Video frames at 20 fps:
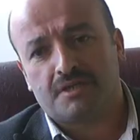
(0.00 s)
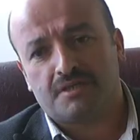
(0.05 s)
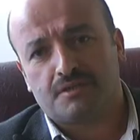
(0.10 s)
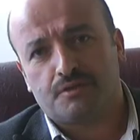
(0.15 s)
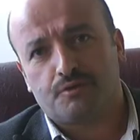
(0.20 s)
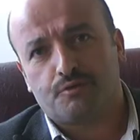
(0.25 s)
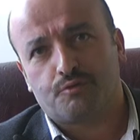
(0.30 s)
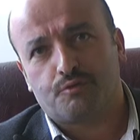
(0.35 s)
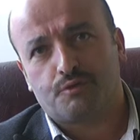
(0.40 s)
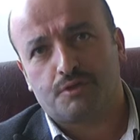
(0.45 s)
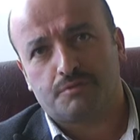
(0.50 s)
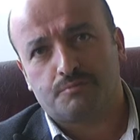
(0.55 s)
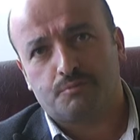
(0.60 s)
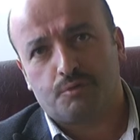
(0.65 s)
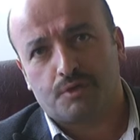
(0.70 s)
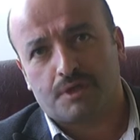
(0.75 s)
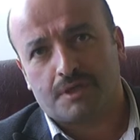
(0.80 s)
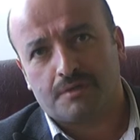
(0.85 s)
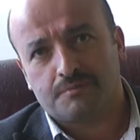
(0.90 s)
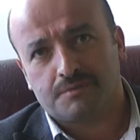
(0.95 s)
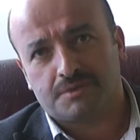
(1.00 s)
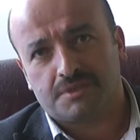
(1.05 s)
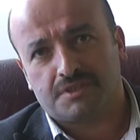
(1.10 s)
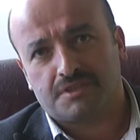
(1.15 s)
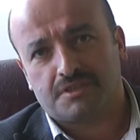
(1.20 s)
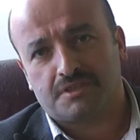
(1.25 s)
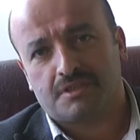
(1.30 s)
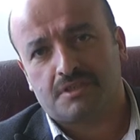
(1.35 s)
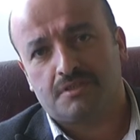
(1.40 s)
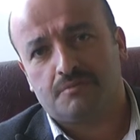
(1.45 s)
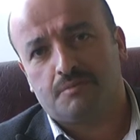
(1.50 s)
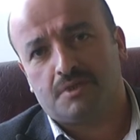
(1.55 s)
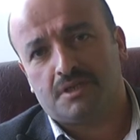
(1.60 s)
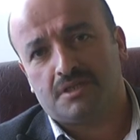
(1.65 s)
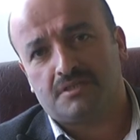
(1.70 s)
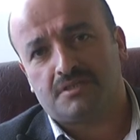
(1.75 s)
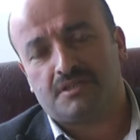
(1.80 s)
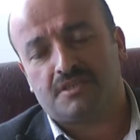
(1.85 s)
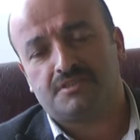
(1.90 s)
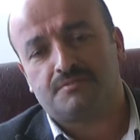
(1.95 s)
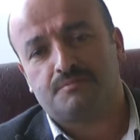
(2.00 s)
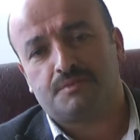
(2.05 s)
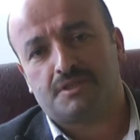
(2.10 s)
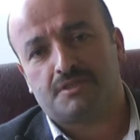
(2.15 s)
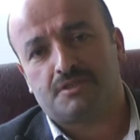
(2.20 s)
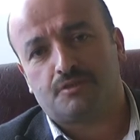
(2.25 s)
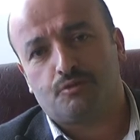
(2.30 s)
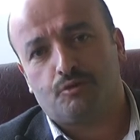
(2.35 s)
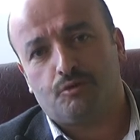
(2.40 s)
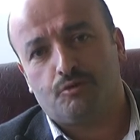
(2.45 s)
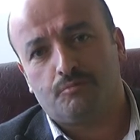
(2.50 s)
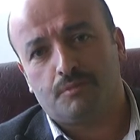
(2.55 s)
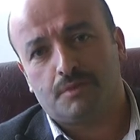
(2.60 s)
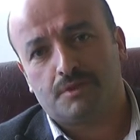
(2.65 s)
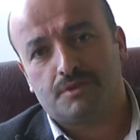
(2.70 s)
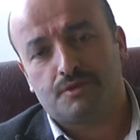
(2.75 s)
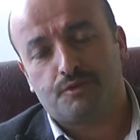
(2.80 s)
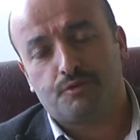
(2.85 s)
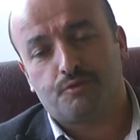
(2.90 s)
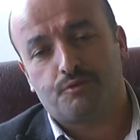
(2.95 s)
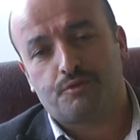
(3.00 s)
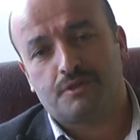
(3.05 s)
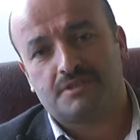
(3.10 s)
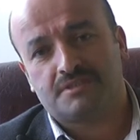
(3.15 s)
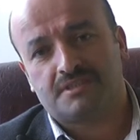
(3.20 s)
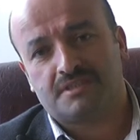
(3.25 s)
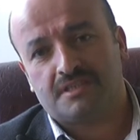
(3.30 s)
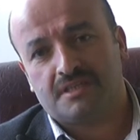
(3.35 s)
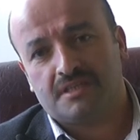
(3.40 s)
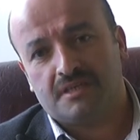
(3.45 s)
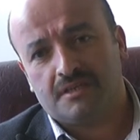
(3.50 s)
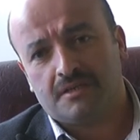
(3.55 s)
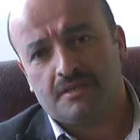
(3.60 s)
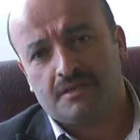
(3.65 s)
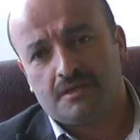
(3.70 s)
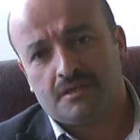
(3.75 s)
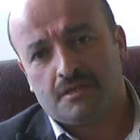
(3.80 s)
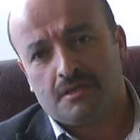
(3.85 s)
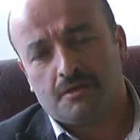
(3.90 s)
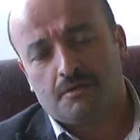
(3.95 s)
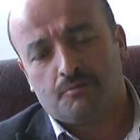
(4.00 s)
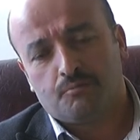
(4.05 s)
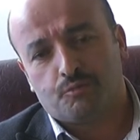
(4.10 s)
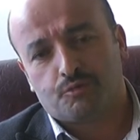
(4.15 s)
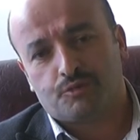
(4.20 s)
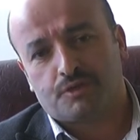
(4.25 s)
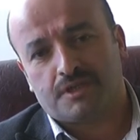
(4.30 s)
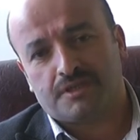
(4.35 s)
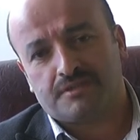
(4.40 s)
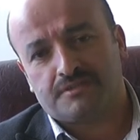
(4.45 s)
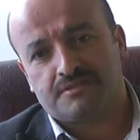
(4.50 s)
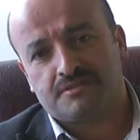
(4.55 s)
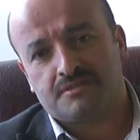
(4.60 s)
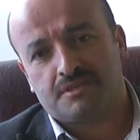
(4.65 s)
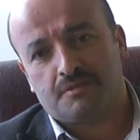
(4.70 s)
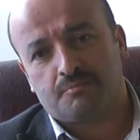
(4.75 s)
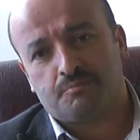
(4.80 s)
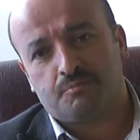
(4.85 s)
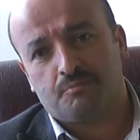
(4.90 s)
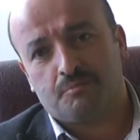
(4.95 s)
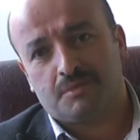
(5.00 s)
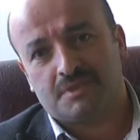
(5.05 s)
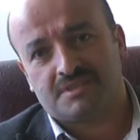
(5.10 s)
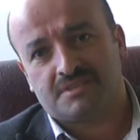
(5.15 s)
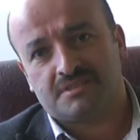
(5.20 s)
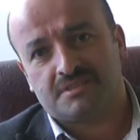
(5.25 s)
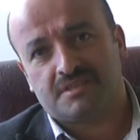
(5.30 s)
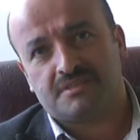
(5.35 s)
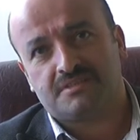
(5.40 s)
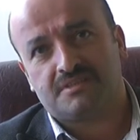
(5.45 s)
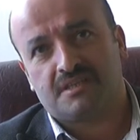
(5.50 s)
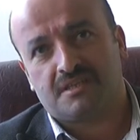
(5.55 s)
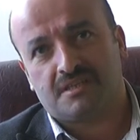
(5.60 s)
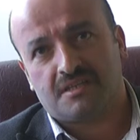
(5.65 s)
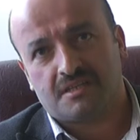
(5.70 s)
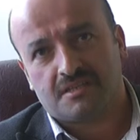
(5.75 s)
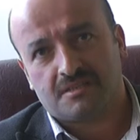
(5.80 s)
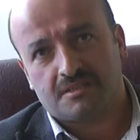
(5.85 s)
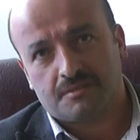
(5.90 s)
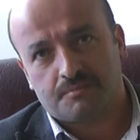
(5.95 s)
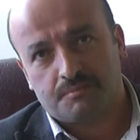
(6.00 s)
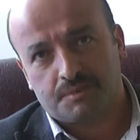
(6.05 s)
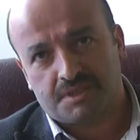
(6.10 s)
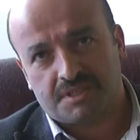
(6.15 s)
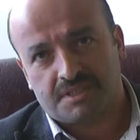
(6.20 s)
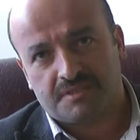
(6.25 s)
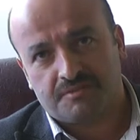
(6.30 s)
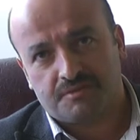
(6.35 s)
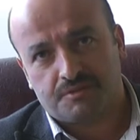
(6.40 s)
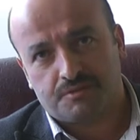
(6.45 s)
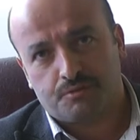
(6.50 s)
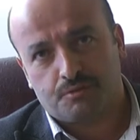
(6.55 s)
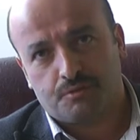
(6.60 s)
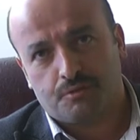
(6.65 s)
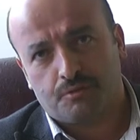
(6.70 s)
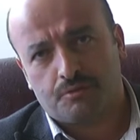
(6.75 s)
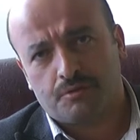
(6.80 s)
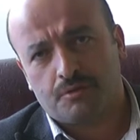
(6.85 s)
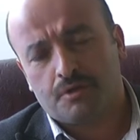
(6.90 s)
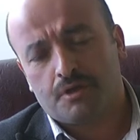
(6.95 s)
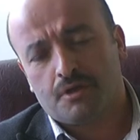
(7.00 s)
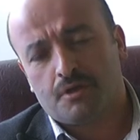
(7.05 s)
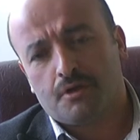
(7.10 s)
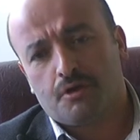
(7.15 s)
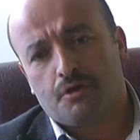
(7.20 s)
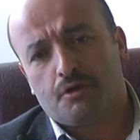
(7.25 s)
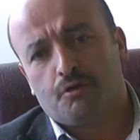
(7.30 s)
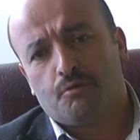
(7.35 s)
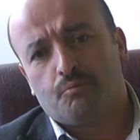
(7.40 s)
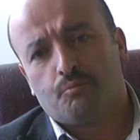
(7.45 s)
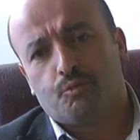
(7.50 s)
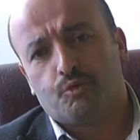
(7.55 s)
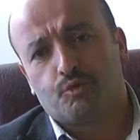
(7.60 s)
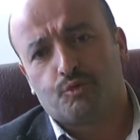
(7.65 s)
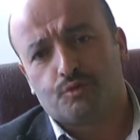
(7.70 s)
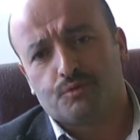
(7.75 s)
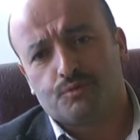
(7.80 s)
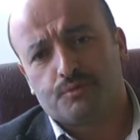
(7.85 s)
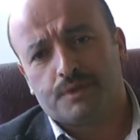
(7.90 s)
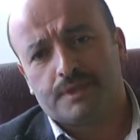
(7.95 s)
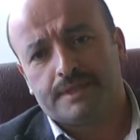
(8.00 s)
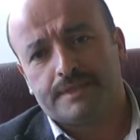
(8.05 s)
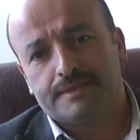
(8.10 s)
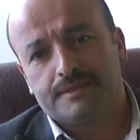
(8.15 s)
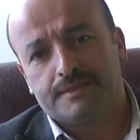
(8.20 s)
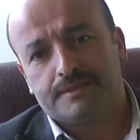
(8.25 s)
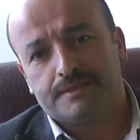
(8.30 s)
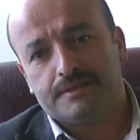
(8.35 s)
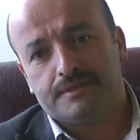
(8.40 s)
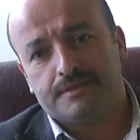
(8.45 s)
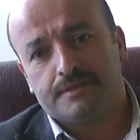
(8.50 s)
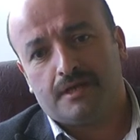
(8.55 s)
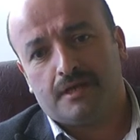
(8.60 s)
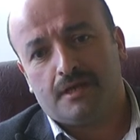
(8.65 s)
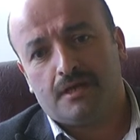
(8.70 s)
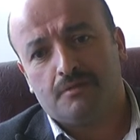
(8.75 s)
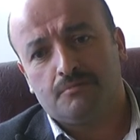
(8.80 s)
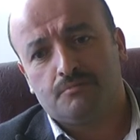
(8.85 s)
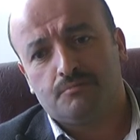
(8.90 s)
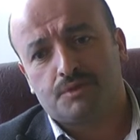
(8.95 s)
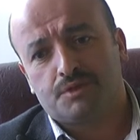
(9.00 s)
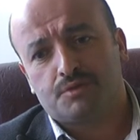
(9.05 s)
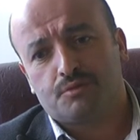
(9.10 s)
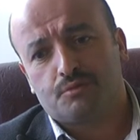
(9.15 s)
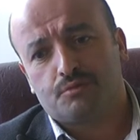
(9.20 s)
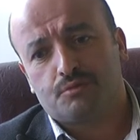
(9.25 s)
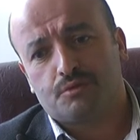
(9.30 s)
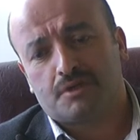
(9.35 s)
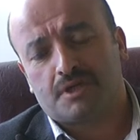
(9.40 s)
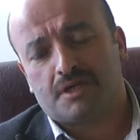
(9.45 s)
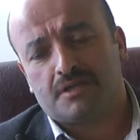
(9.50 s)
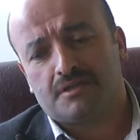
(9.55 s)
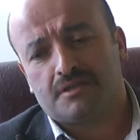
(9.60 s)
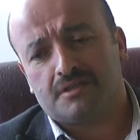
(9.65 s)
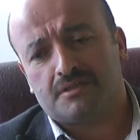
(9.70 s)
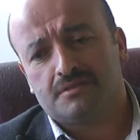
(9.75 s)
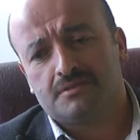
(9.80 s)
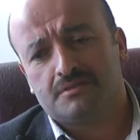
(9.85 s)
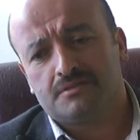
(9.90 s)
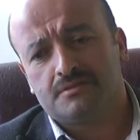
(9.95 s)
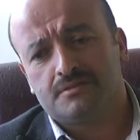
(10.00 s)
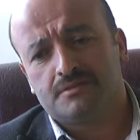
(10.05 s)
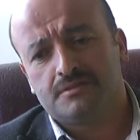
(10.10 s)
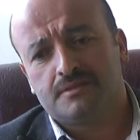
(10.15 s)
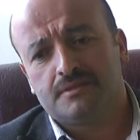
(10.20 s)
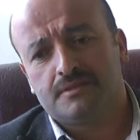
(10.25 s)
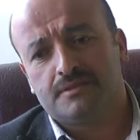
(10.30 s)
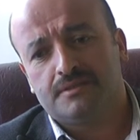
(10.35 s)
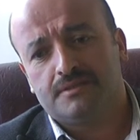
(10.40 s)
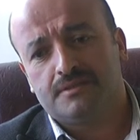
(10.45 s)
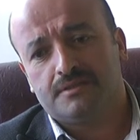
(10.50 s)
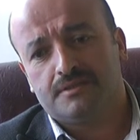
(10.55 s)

kadar İlköz bölgemizde ciddi manada hizmetleri olmadı. İlköz'de de bu tesisin yapılmasında zerre kadar bir çivisi yok. Bunun e, almış olduğu kararın e,